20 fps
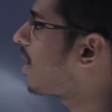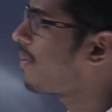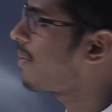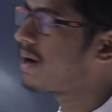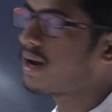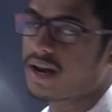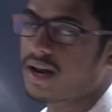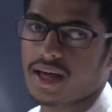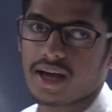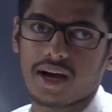का
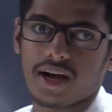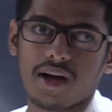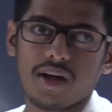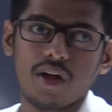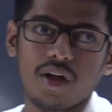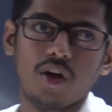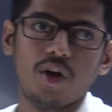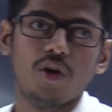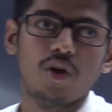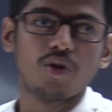बड़ा रहेगा
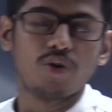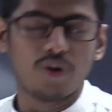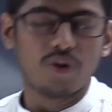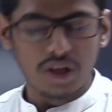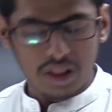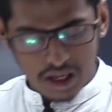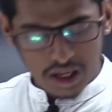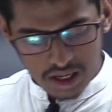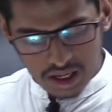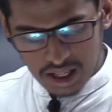
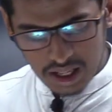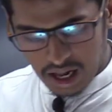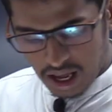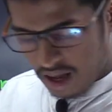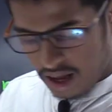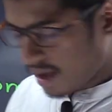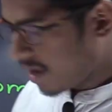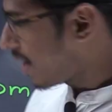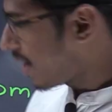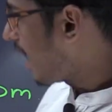क्योंकि देखिए ना
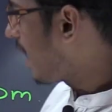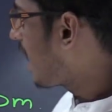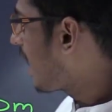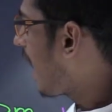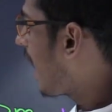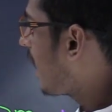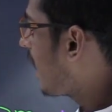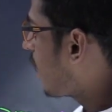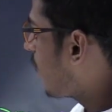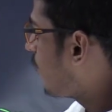
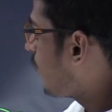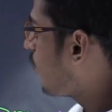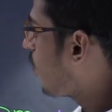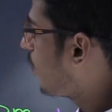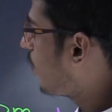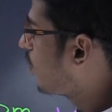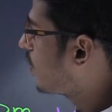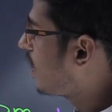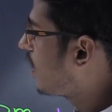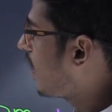कैटैन कब
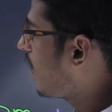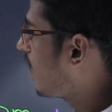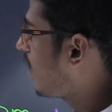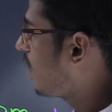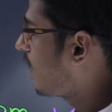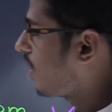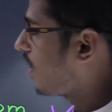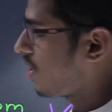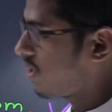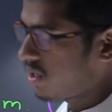फॉर्म होता है
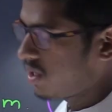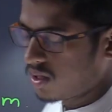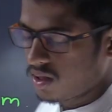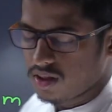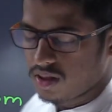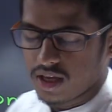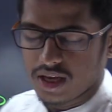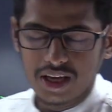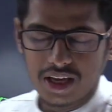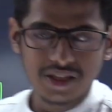
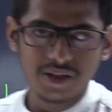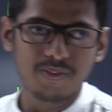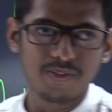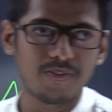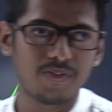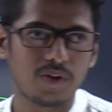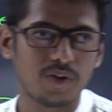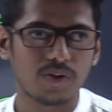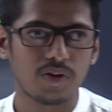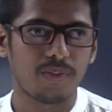देखिए
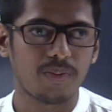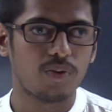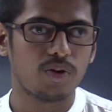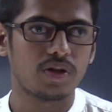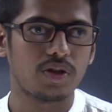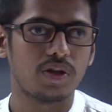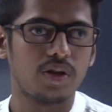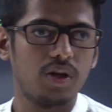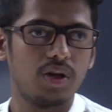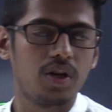सब सपोज
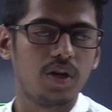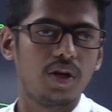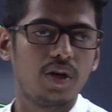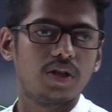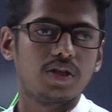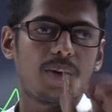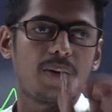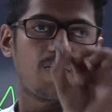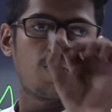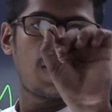
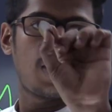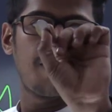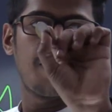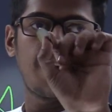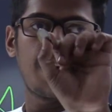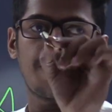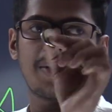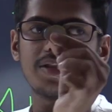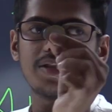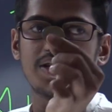सपोज अब
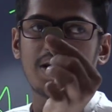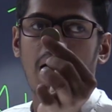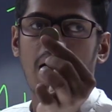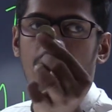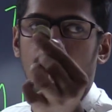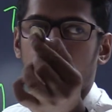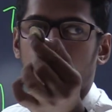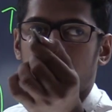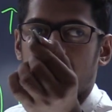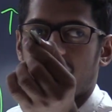मेरे पास
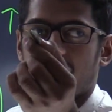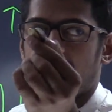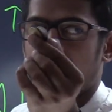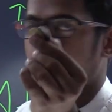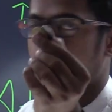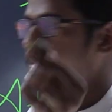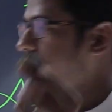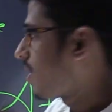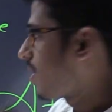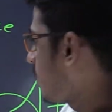ग्यारह रुपये का
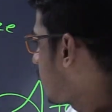आइटम है